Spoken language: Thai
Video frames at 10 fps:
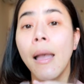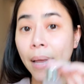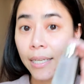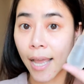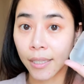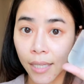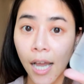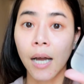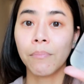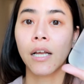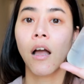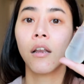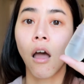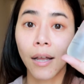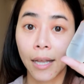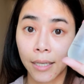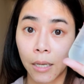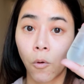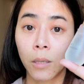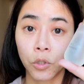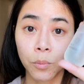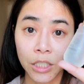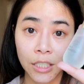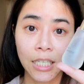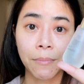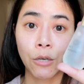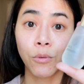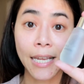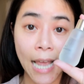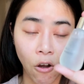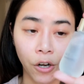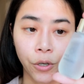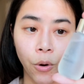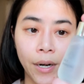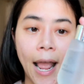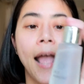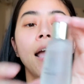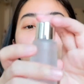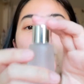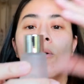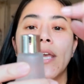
เป็นการเติมแล้วก็ล็อกกัดเก็บความชุ่มชื้นที่ผิวได้อย่างอ่อนโยนนะโอ